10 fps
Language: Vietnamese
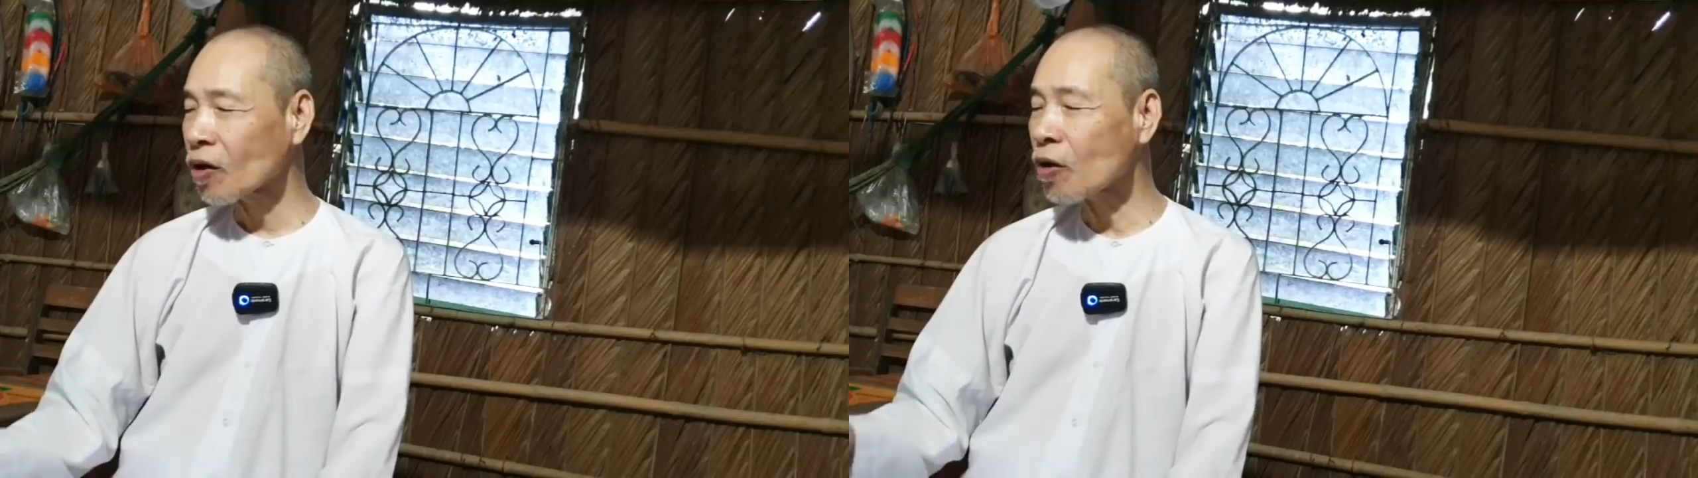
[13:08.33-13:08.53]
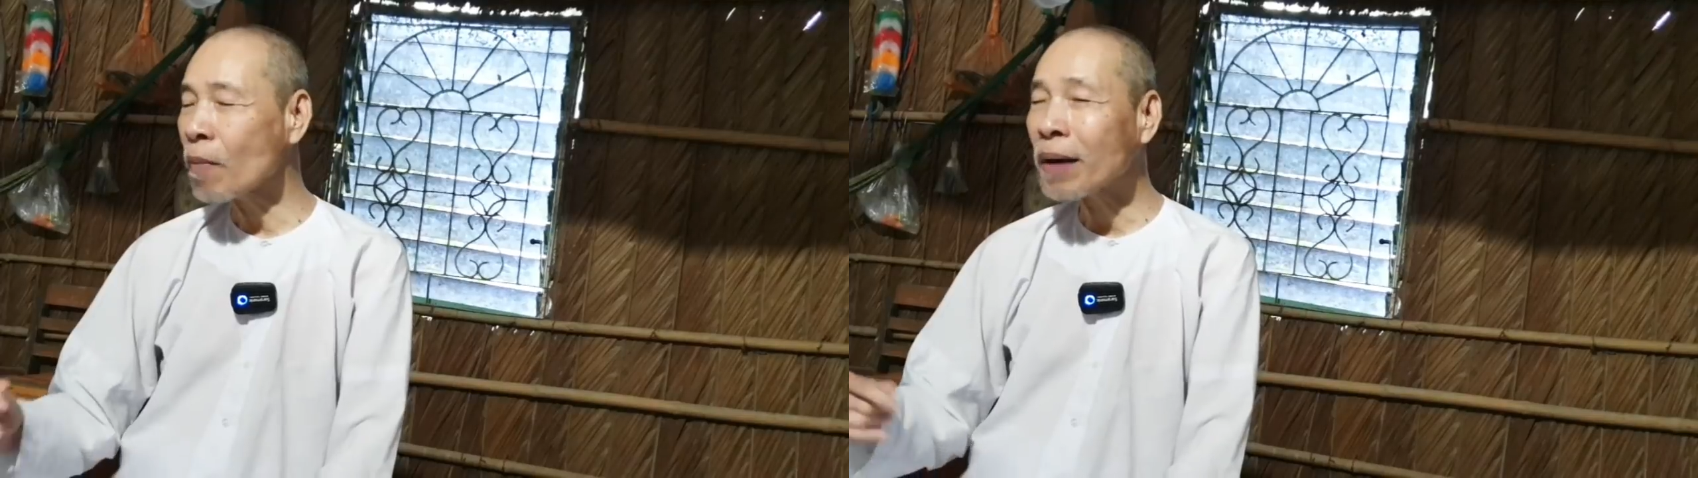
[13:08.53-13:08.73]

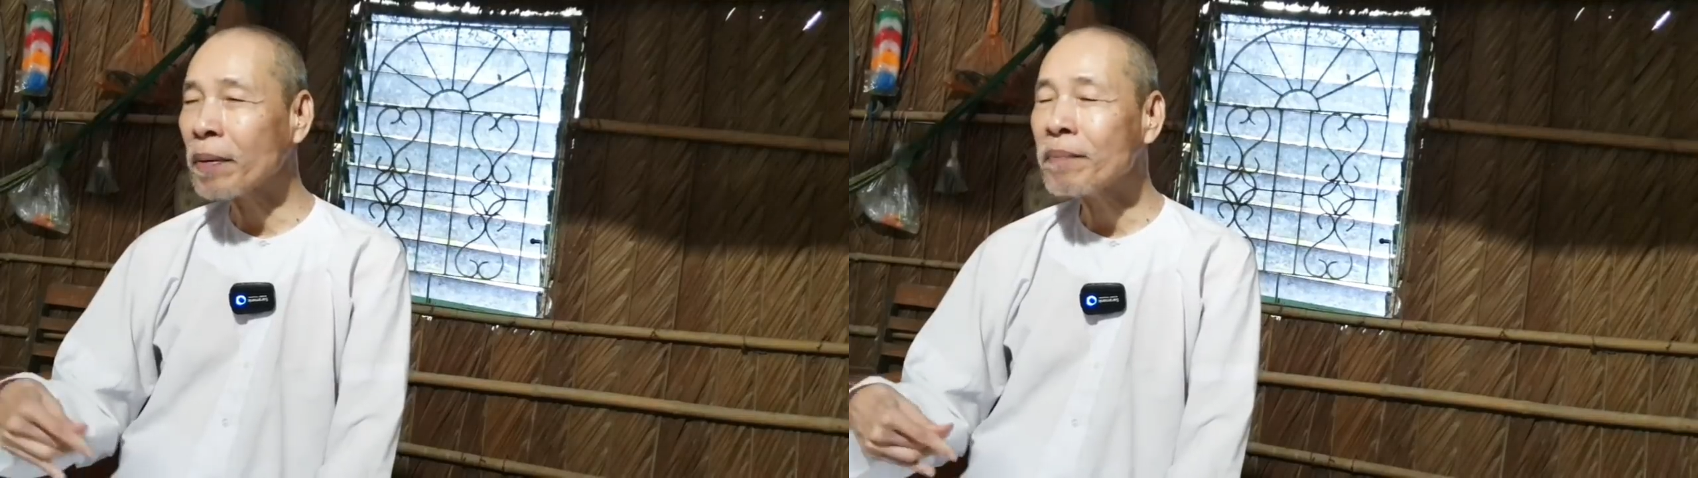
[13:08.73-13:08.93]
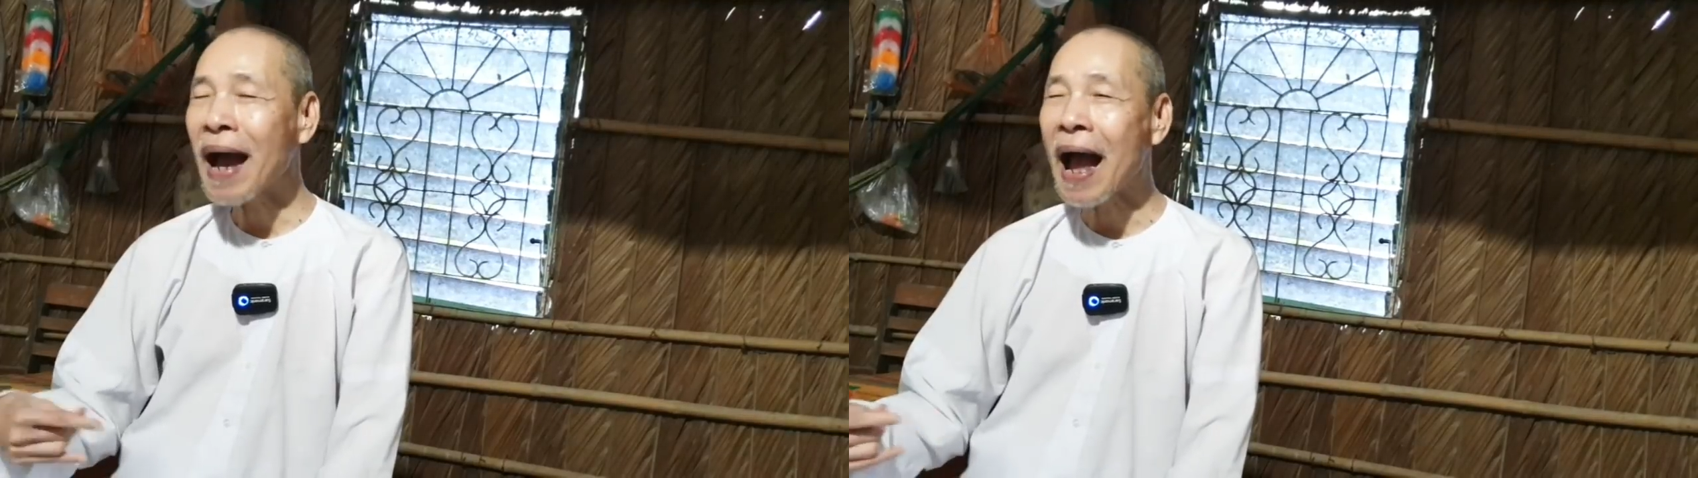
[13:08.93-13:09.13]
còn ba
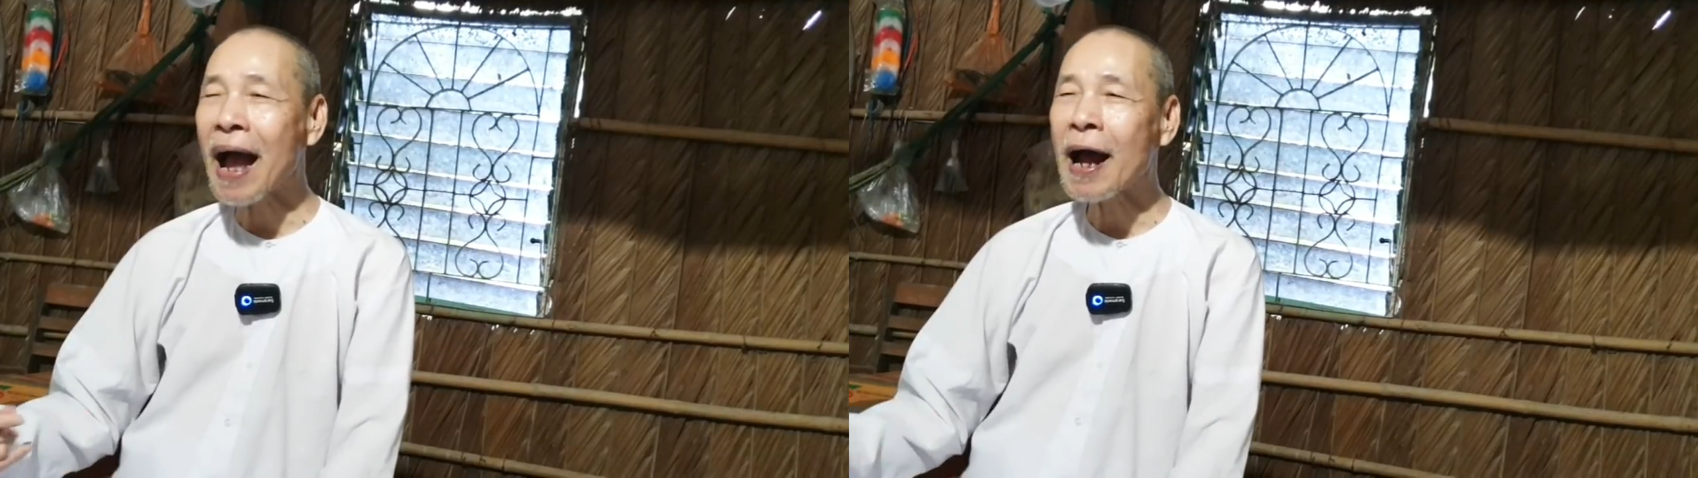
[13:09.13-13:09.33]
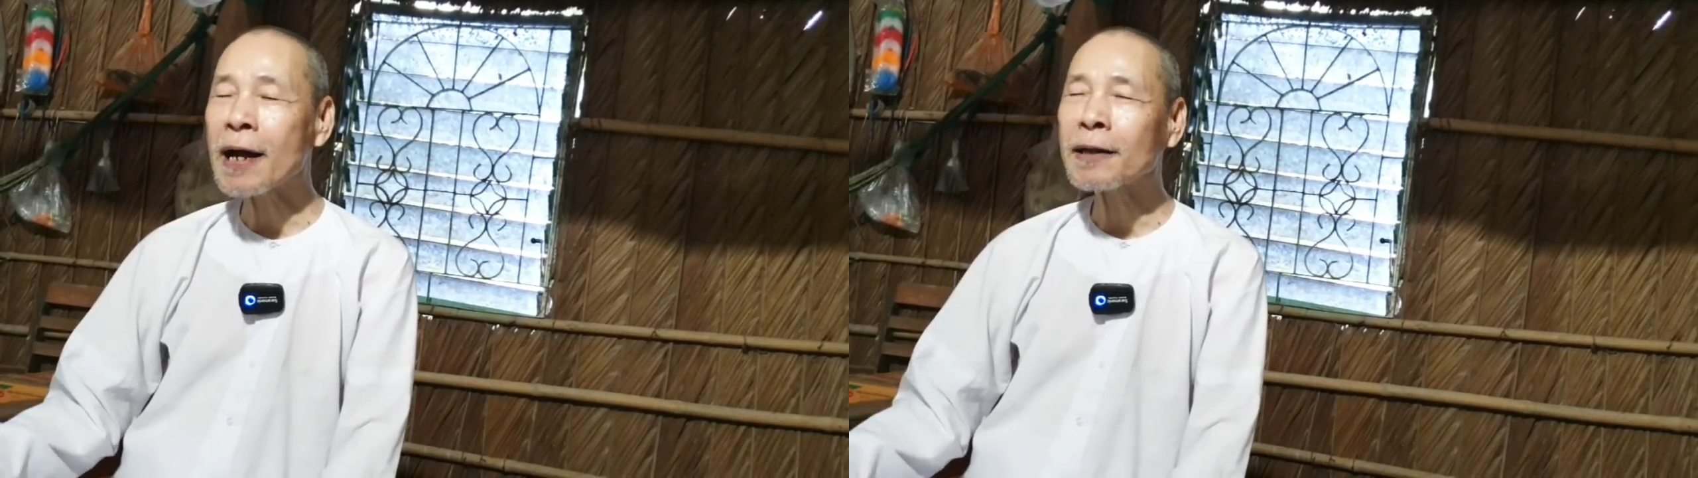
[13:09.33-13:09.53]
phẩm
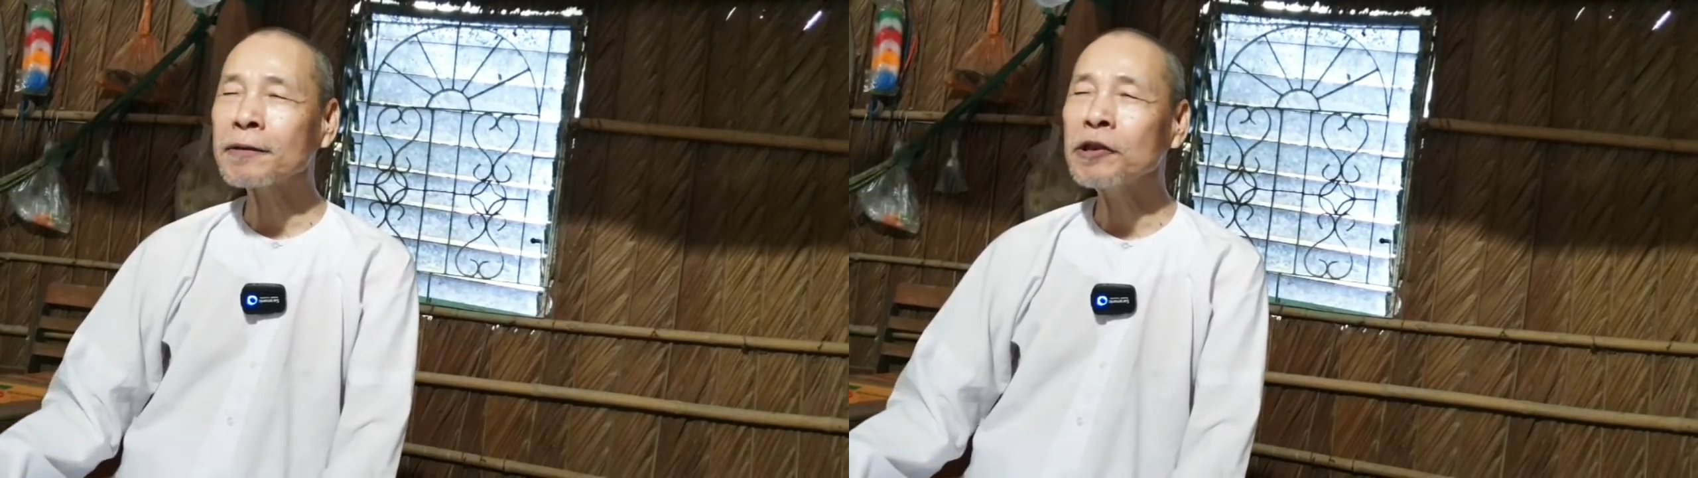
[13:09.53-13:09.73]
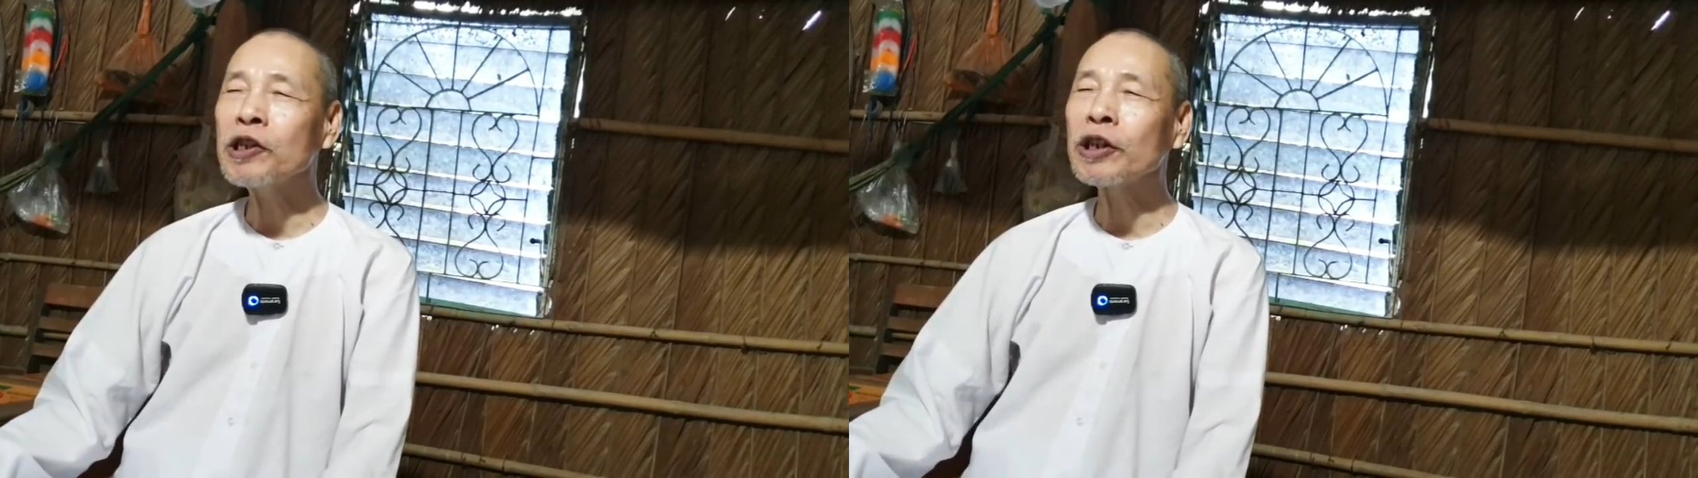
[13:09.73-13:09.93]
hạ là
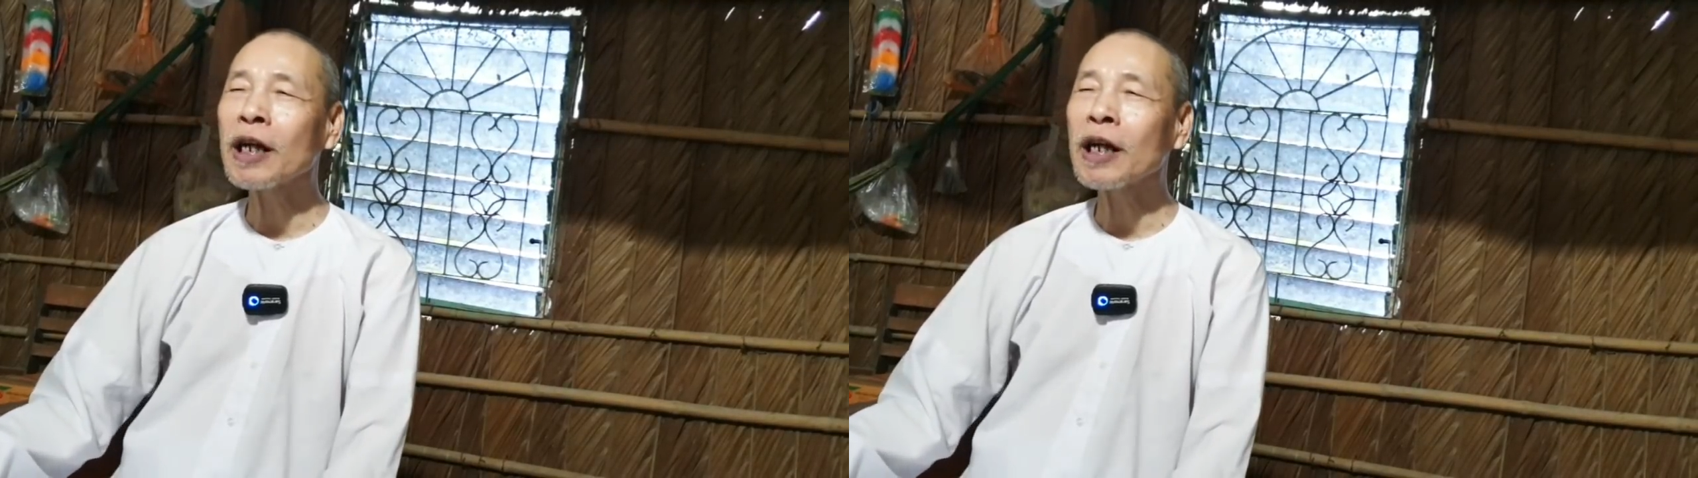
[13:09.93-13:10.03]
những